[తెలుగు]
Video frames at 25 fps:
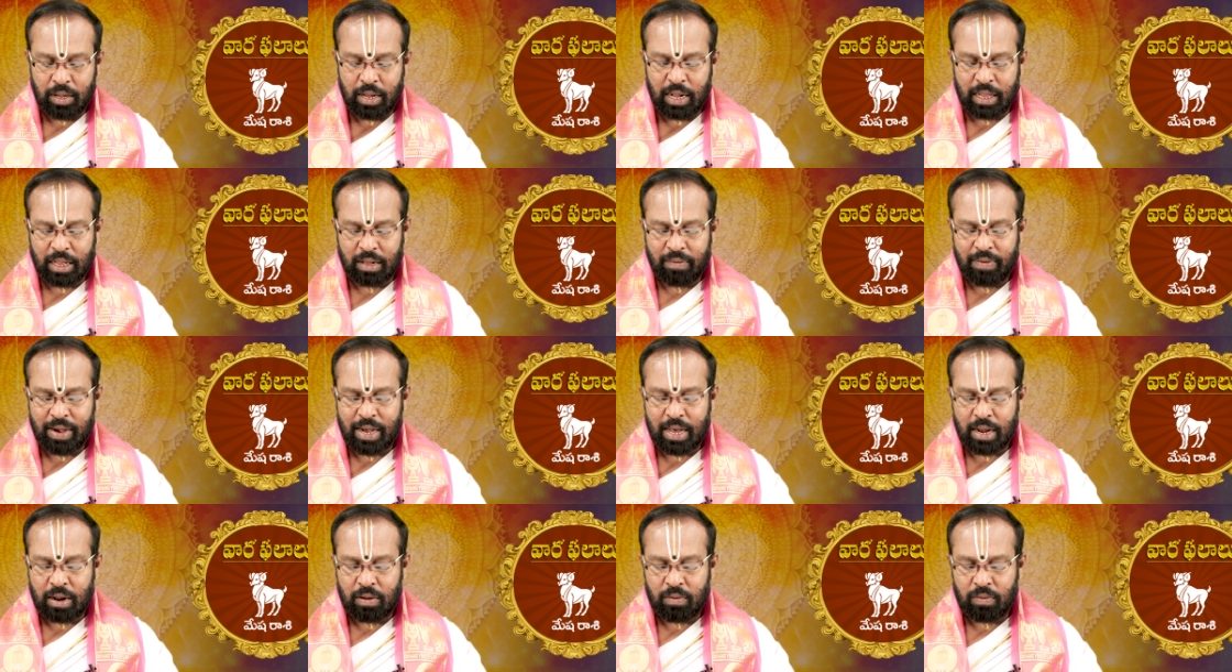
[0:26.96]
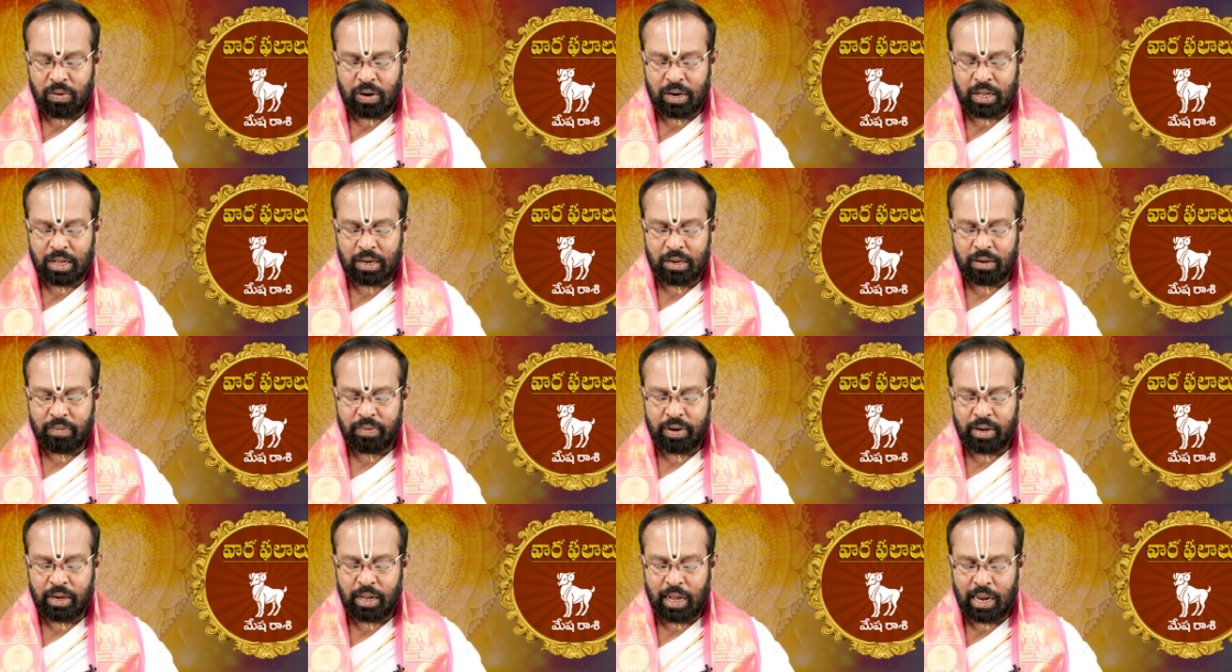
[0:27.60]
గత వారం
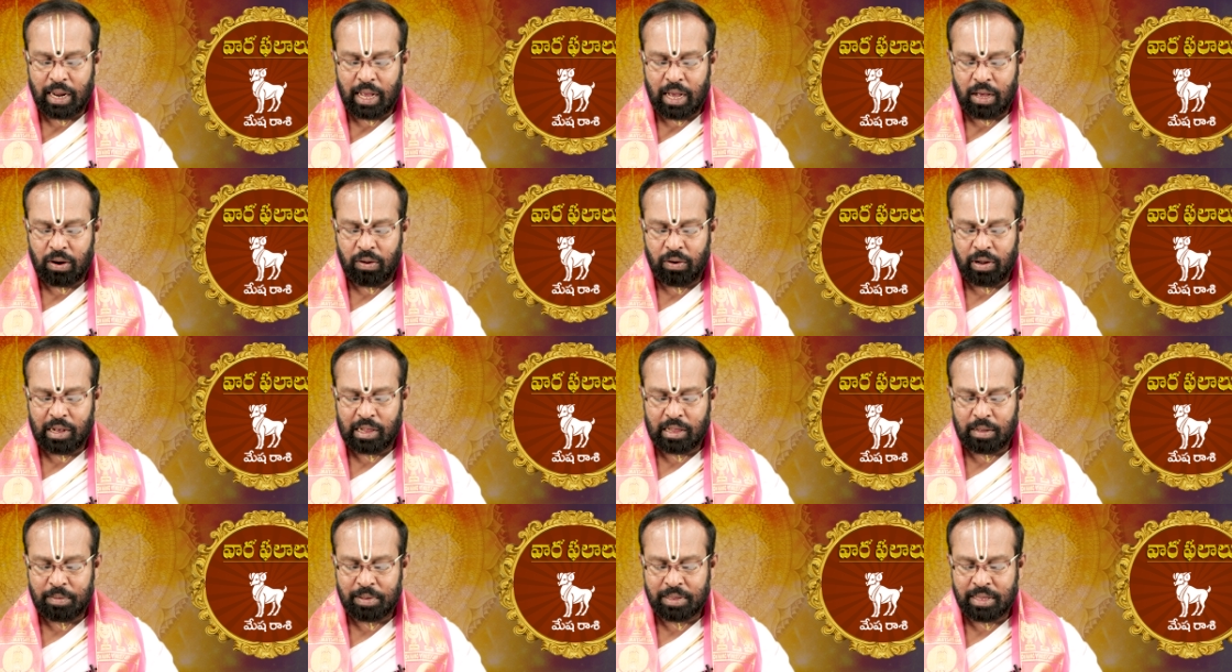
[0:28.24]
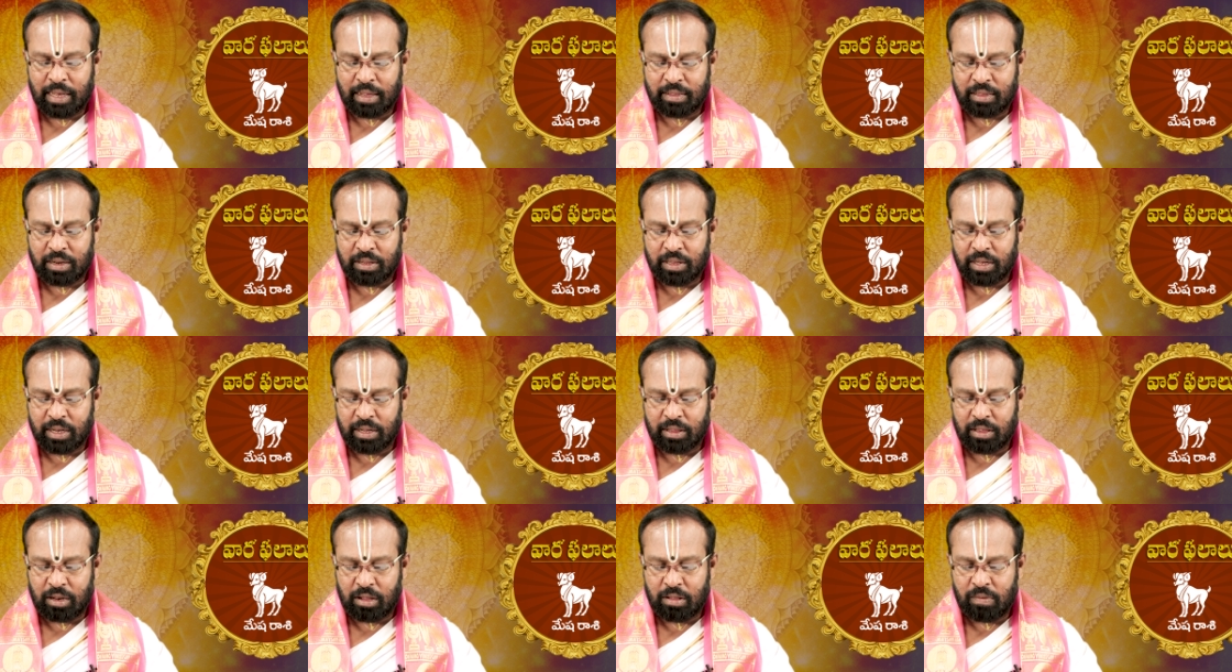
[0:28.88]
ఉన్నటువంటి అనారోగ్య సమస్య
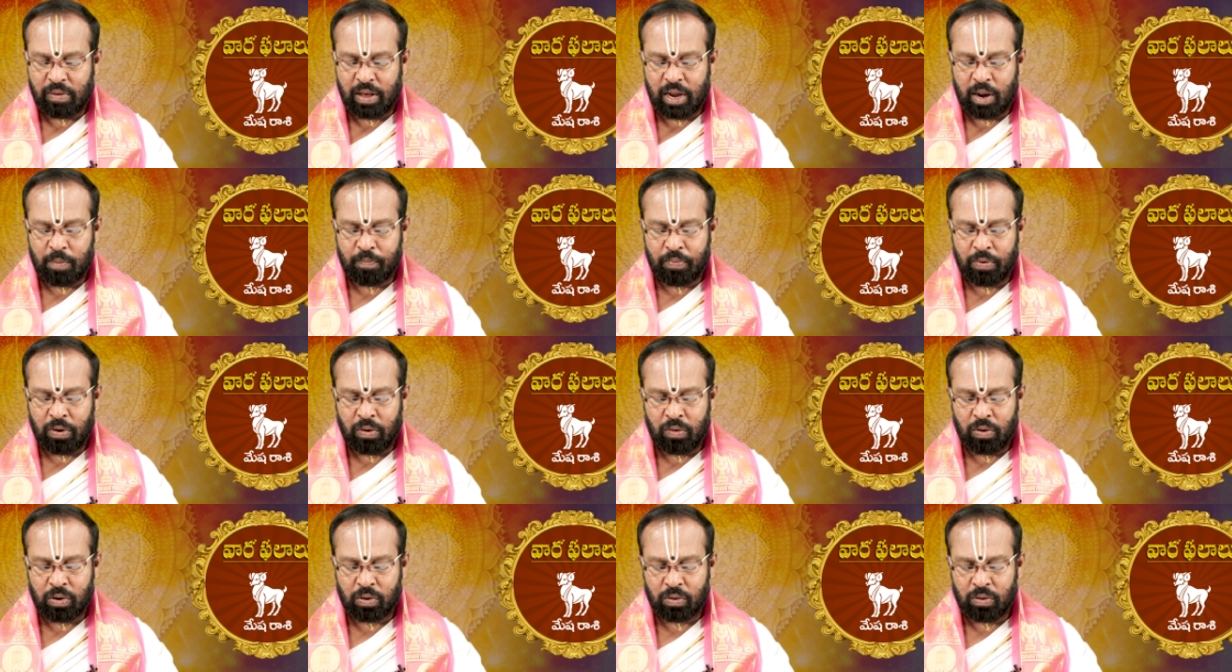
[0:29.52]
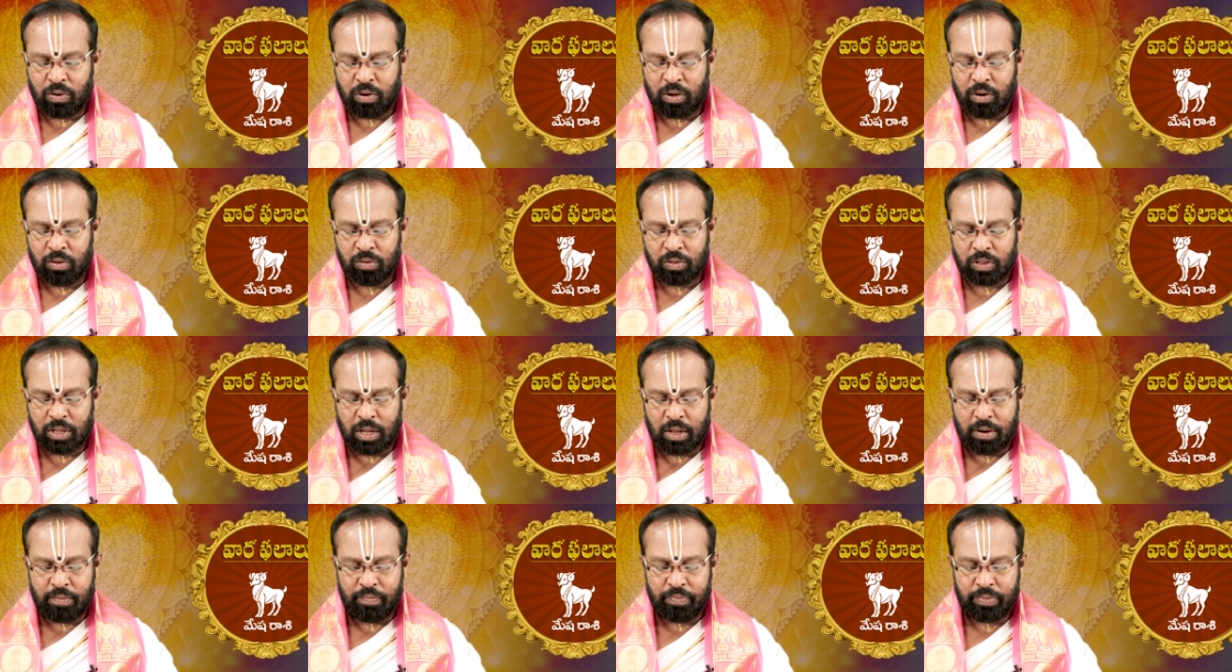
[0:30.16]
శస్త్రచికిత్సల ద్వారా
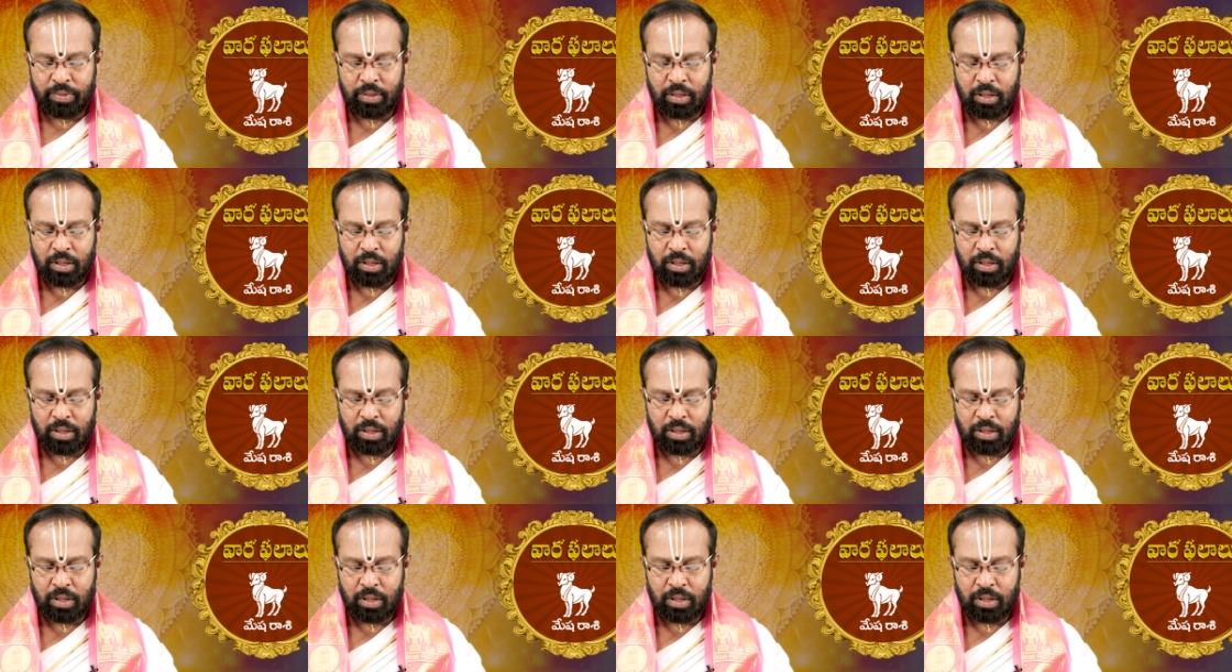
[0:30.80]
పోగొట్టుకోగలుగుతారు